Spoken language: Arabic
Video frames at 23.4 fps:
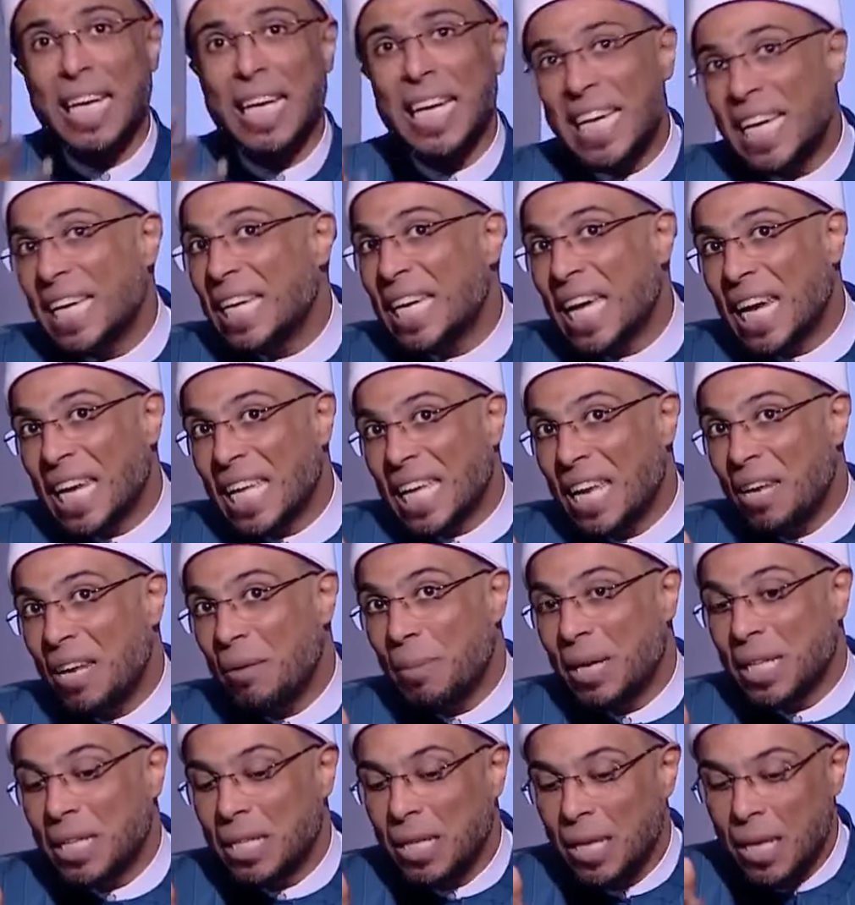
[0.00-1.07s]
إيه هي
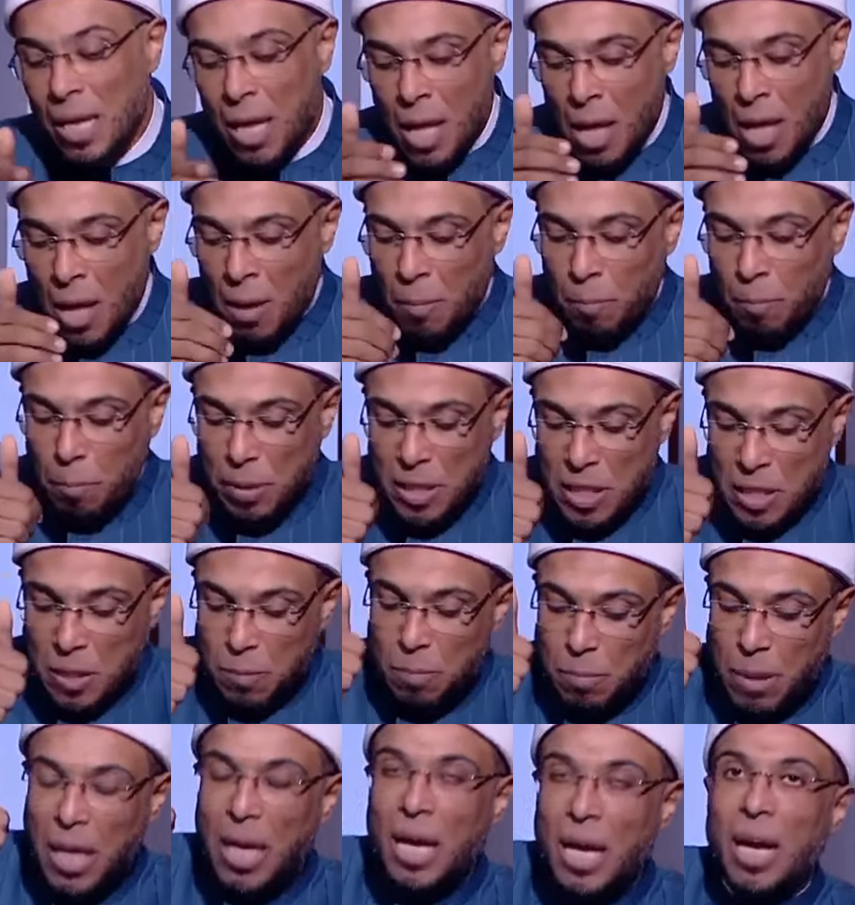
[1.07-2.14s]
الكلمات دي
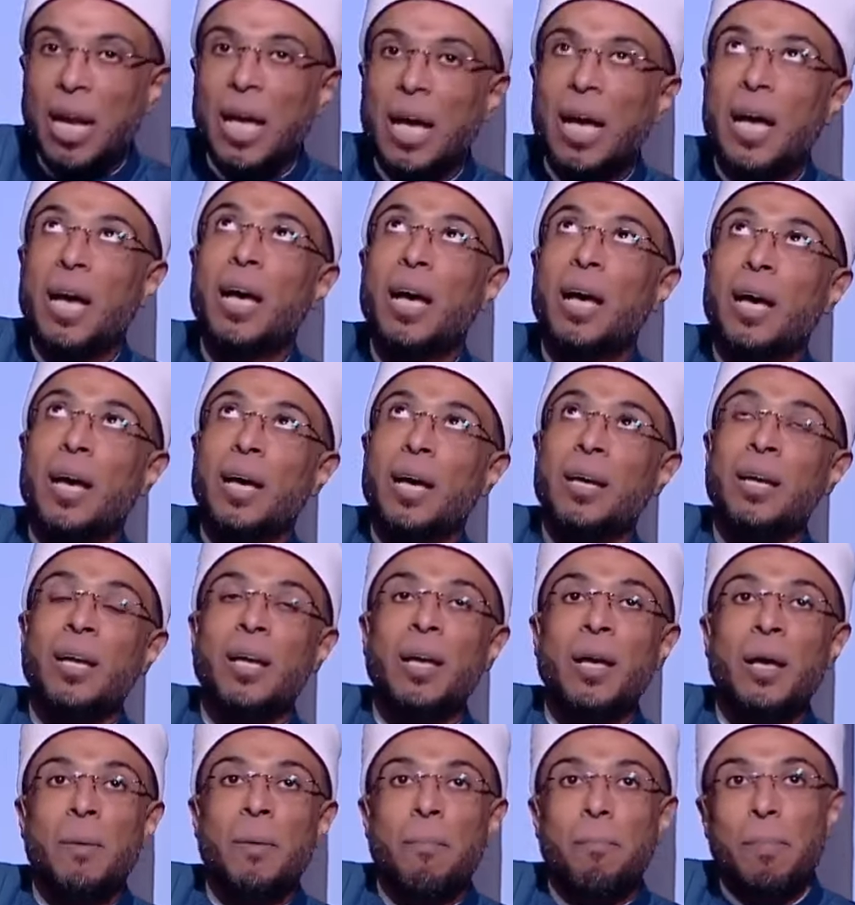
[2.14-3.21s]
بسم الله
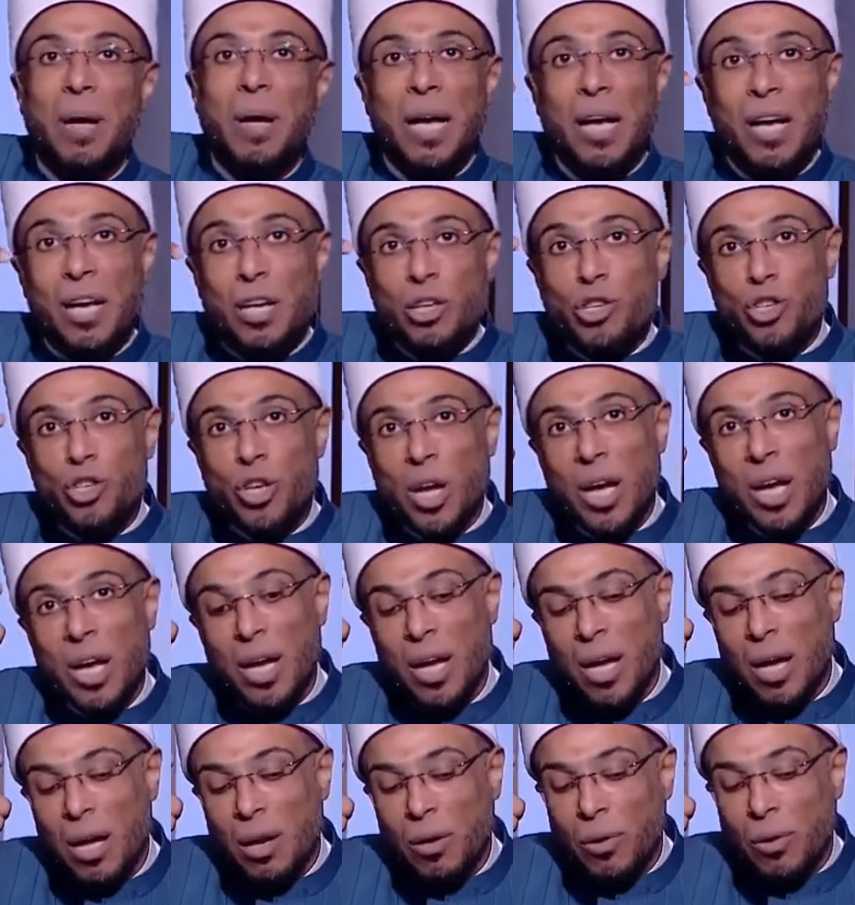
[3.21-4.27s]
ما
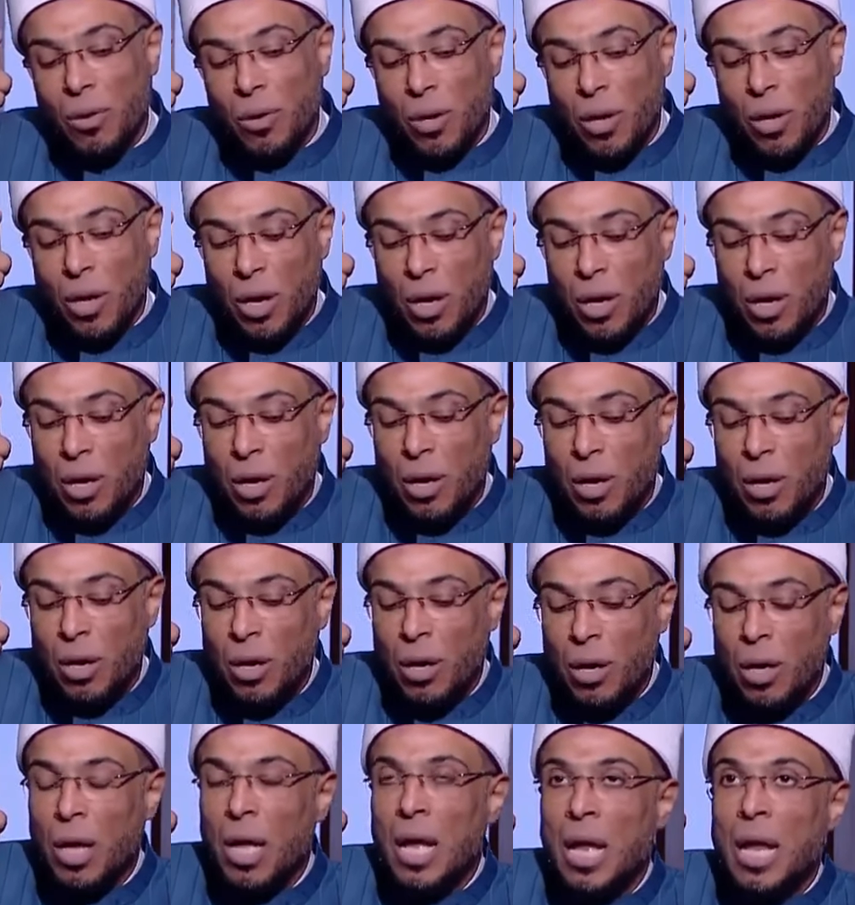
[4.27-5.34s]
شاء
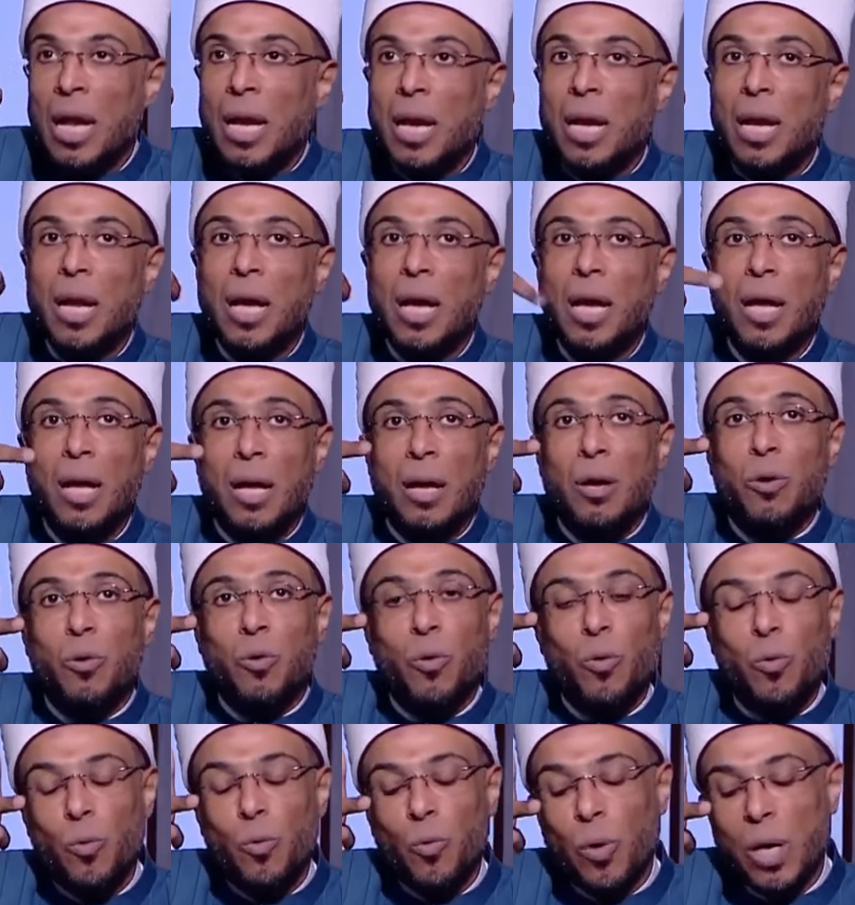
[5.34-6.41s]
الله لا
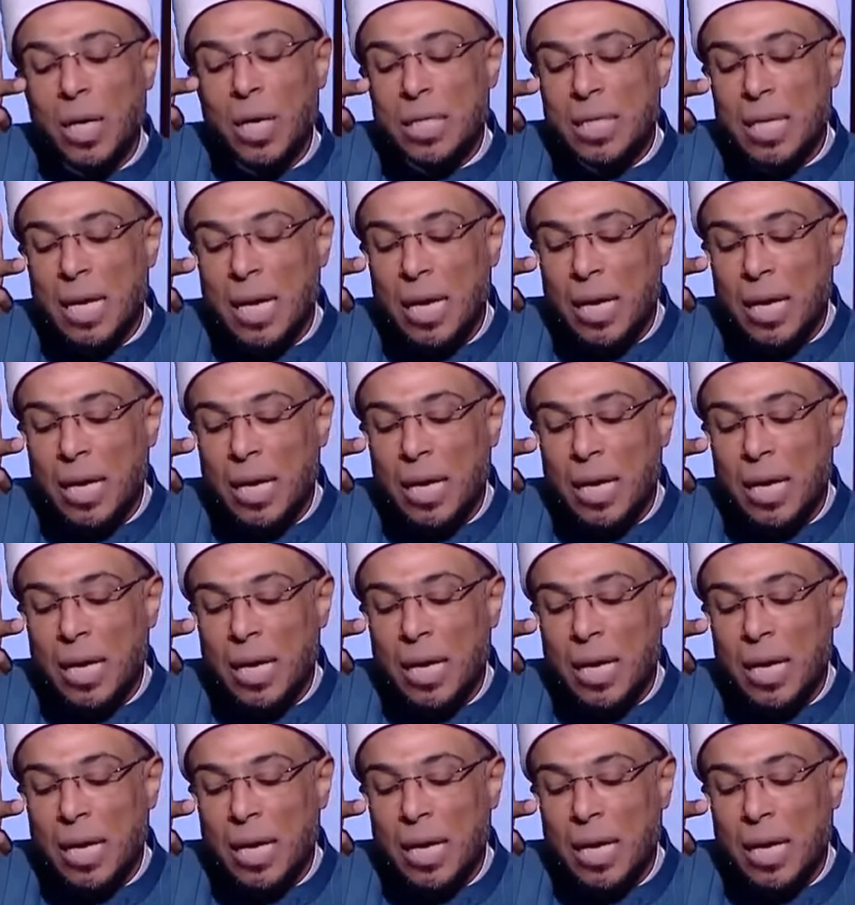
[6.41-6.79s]
قوة